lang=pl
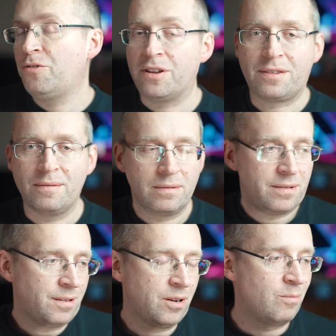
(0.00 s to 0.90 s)
ludzie są,
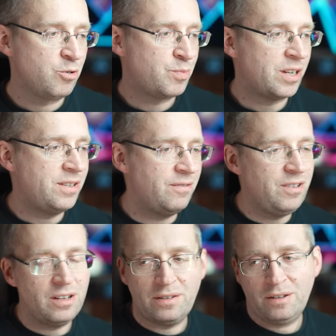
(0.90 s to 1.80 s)
są komuś
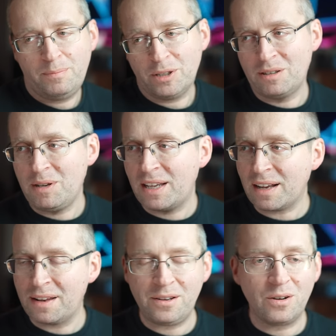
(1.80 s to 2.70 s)
przeciwni, to potem i
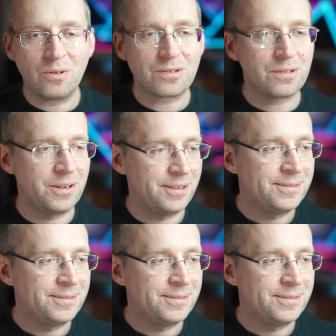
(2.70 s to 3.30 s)
tak na niego głosują.